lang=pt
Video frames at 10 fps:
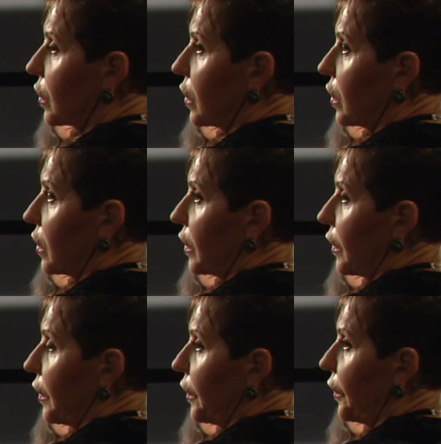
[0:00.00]
que têm,
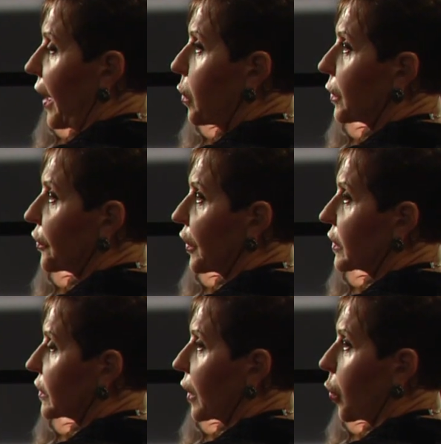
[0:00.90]
pensariam
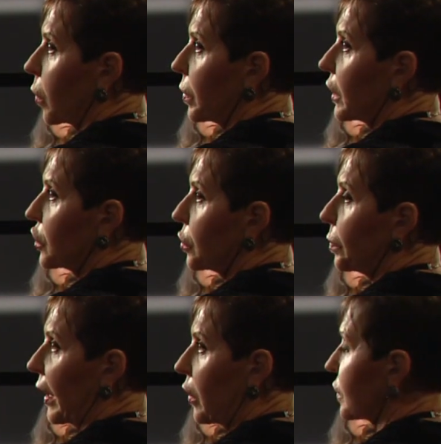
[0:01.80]
que não seriam bons pais